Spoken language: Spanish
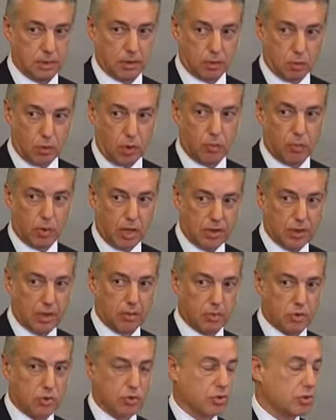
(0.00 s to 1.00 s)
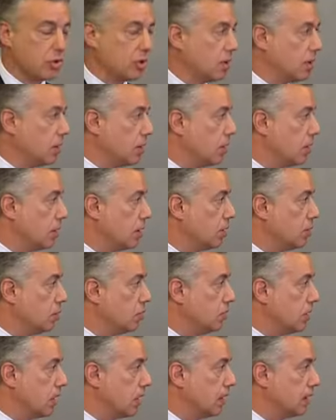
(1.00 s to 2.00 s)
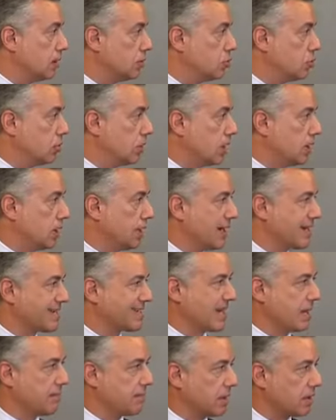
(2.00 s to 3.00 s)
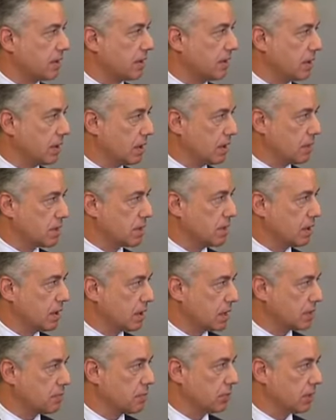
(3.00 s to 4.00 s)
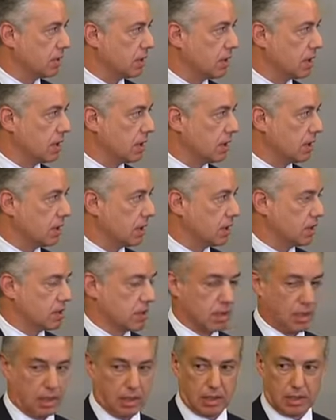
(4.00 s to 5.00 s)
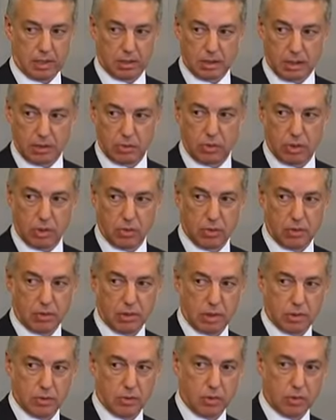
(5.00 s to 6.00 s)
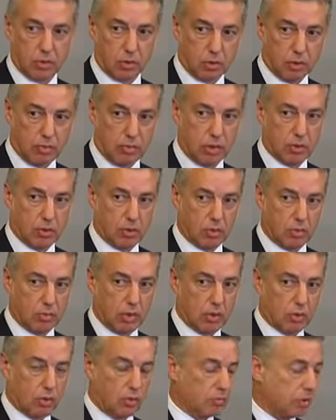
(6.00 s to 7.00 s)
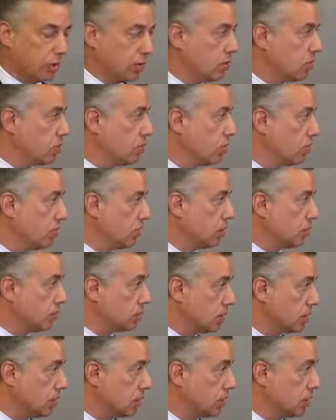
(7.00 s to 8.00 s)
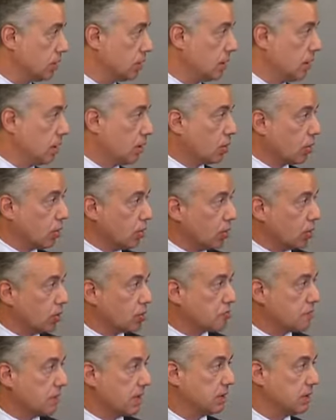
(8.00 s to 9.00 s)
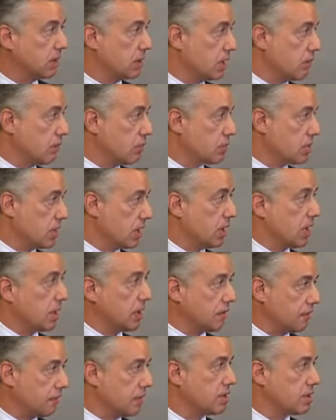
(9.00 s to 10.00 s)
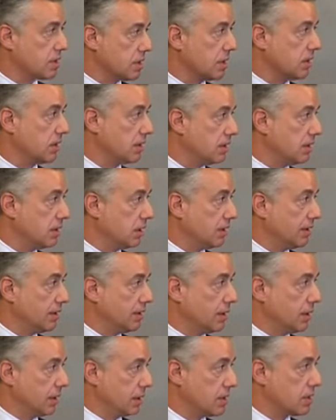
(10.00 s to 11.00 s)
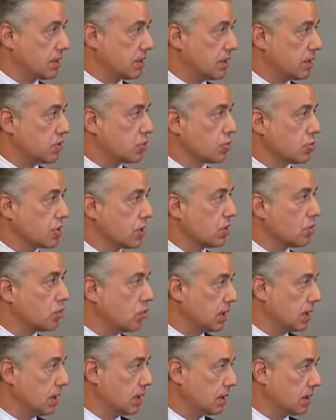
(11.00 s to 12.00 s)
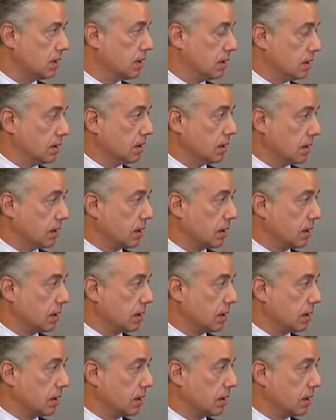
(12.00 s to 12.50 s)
¿Cómo hacemos eh, una lectura de las capacidades y de las potencialidades que tanto el concierto económico como el convenio económico tienen? ¿Cómo nos planteamos en la defensa de ese hecho singular que